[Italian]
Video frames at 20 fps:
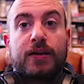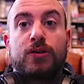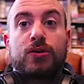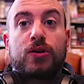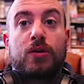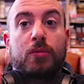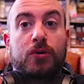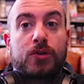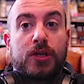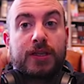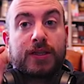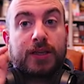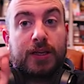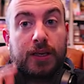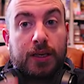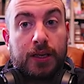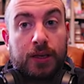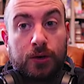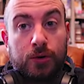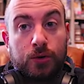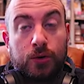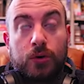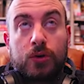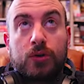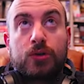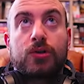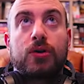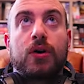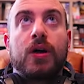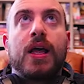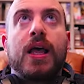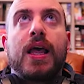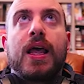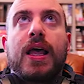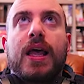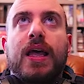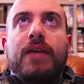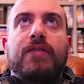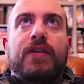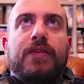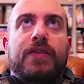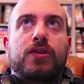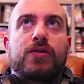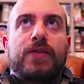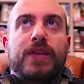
Sono progetti in corso e vi faccio